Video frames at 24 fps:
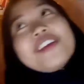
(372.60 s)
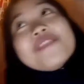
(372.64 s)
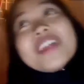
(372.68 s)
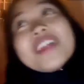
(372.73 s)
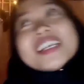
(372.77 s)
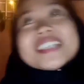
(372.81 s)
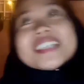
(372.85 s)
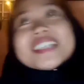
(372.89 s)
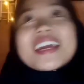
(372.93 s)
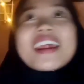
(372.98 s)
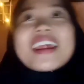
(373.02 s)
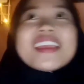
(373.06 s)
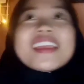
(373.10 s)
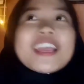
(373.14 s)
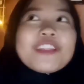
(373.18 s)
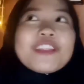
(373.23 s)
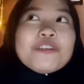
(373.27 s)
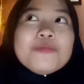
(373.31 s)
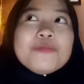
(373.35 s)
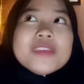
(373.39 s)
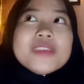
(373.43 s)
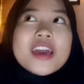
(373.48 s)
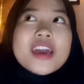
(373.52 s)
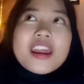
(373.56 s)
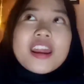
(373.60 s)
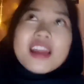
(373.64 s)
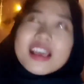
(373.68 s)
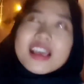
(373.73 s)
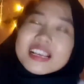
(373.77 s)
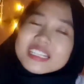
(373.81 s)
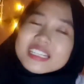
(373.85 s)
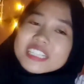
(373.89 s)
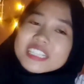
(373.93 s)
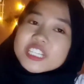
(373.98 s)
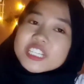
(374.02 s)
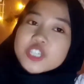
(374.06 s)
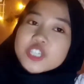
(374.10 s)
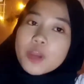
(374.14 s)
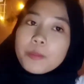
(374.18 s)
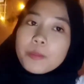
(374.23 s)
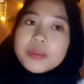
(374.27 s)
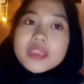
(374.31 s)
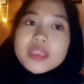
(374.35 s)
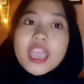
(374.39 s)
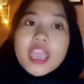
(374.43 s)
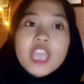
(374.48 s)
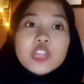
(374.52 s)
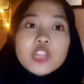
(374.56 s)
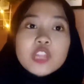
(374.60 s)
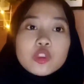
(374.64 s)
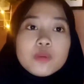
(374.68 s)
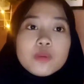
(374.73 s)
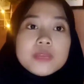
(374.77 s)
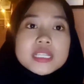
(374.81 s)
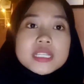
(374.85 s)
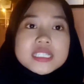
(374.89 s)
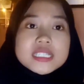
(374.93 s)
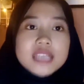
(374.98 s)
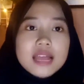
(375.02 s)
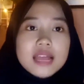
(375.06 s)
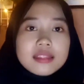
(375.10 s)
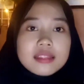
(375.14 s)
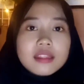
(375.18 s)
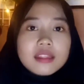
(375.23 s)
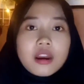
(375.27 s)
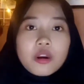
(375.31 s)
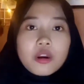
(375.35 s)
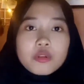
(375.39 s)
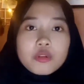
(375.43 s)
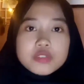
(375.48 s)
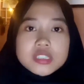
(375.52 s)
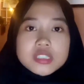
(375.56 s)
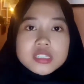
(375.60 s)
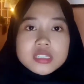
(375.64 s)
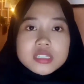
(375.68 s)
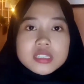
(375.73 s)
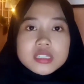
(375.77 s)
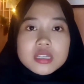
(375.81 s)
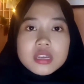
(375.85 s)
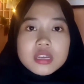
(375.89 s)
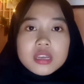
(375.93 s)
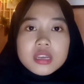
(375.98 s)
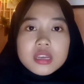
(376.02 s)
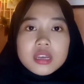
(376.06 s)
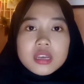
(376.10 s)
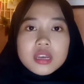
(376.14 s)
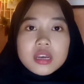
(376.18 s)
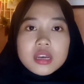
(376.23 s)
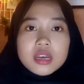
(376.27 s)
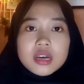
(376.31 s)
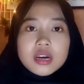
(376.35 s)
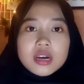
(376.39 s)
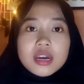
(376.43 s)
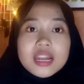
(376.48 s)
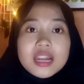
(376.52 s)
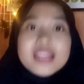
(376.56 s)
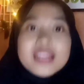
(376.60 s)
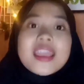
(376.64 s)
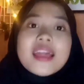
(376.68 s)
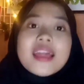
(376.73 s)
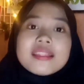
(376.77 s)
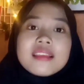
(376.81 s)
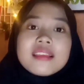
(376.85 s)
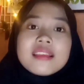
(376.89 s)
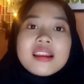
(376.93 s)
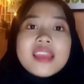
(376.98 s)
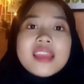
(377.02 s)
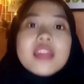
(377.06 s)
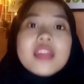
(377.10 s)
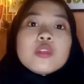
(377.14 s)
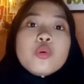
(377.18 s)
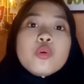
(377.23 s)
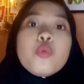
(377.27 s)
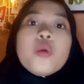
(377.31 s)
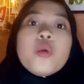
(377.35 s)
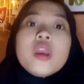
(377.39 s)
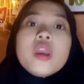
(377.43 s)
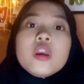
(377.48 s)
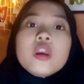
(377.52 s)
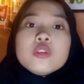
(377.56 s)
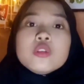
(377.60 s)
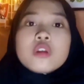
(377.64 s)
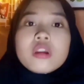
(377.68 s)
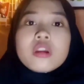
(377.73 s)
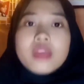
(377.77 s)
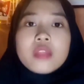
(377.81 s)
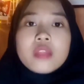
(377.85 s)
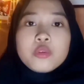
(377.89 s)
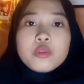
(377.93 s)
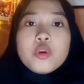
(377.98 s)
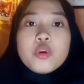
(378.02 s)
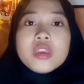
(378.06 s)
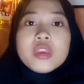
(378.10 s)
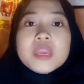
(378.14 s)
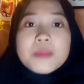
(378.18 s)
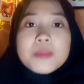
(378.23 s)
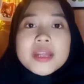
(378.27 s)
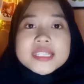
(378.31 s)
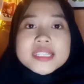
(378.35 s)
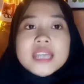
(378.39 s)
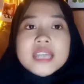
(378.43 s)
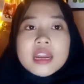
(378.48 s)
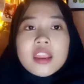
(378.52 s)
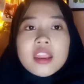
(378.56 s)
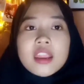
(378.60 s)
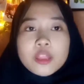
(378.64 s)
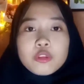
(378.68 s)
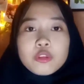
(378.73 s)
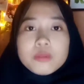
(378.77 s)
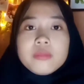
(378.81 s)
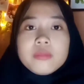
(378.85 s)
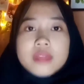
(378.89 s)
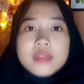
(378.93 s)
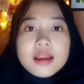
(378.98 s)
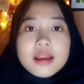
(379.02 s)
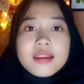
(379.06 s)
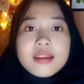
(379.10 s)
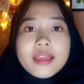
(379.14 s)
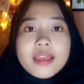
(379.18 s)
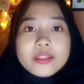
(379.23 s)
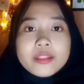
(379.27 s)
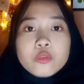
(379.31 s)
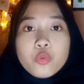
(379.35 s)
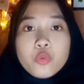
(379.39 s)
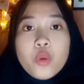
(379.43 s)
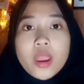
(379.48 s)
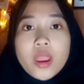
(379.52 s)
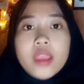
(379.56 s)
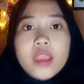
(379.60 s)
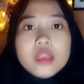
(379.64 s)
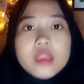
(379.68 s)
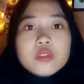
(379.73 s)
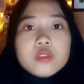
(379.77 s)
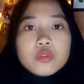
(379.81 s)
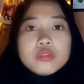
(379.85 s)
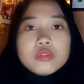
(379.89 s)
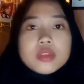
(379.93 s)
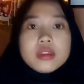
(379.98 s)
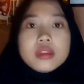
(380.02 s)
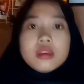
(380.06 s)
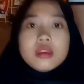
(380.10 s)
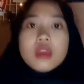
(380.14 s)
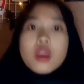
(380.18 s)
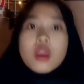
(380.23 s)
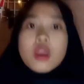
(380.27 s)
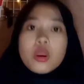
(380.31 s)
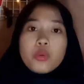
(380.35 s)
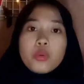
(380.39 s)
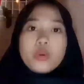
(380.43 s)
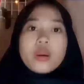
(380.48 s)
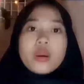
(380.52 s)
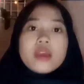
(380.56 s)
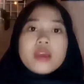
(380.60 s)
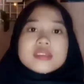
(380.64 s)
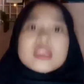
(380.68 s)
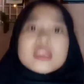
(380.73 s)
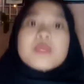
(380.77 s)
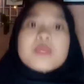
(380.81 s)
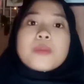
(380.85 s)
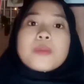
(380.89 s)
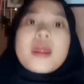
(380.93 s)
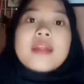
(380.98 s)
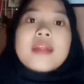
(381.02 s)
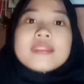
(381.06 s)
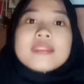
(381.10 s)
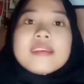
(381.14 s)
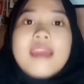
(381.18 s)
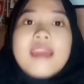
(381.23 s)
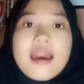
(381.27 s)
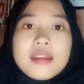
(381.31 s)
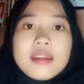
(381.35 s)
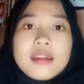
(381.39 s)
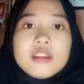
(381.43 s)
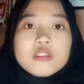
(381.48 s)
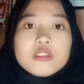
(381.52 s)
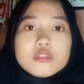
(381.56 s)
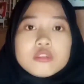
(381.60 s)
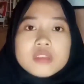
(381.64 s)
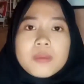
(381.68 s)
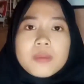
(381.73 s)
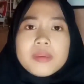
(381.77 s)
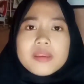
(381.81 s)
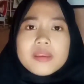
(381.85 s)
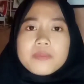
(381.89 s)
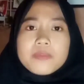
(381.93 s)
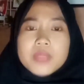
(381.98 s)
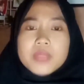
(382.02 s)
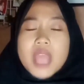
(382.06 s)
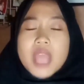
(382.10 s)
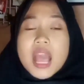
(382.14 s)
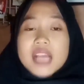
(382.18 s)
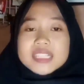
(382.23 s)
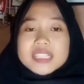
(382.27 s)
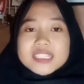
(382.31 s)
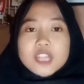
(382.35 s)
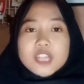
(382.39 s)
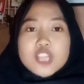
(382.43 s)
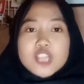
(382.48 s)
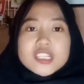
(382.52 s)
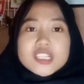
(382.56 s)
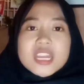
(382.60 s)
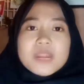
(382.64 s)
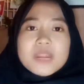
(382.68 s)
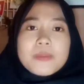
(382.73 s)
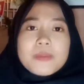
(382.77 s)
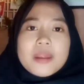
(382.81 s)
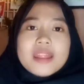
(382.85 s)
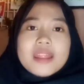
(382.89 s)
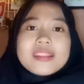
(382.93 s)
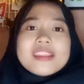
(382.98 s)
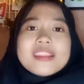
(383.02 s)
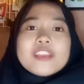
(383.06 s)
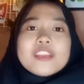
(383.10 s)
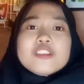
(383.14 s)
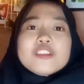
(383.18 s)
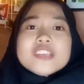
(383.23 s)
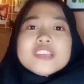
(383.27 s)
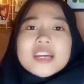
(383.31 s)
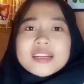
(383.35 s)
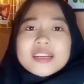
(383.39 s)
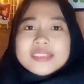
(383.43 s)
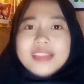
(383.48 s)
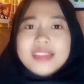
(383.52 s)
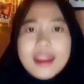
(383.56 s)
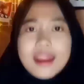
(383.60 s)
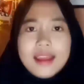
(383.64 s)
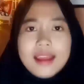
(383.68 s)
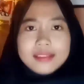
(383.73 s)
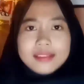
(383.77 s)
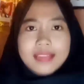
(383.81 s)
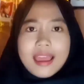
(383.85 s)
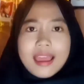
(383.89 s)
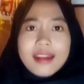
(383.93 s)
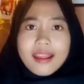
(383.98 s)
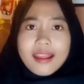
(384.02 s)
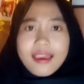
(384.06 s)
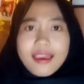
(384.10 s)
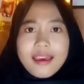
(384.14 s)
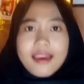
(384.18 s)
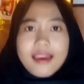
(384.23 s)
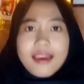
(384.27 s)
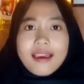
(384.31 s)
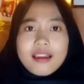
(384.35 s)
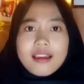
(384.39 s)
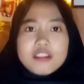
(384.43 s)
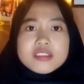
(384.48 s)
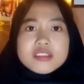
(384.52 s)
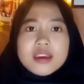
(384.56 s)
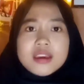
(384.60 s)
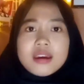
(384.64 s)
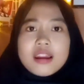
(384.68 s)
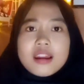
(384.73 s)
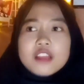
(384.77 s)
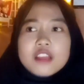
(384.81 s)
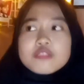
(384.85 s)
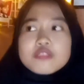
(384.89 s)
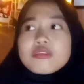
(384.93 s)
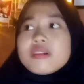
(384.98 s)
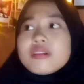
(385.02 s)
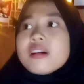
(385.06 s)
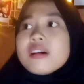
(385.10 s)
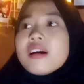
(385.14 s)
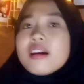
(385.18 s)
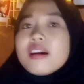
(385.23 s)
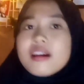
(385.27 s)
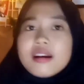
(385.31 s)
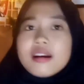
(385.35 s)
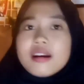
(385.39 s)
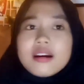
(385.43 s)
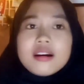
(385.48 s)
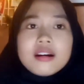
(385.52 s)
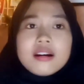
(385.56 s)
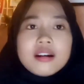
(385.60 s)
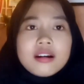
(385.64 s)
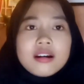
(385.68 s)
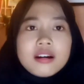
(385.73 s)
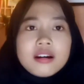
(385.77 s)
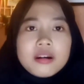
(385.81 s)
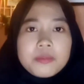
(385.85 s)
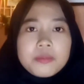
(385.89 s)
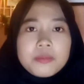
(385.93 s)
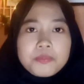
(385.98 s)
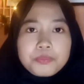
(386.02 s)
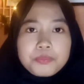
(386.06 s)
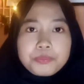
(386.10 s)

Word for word: gimana caranya tuh biar si shopee-nya itu bisa terus Eh, ngelihat ngelihat gue gitu ngelihat gue gimana caranya tuh dia ngelihat gue gitu jadi gue kayak cari perhatian gitu tapi lo cari perhatiannya tuh jangan ketara-ketara lo jangan langsung uh,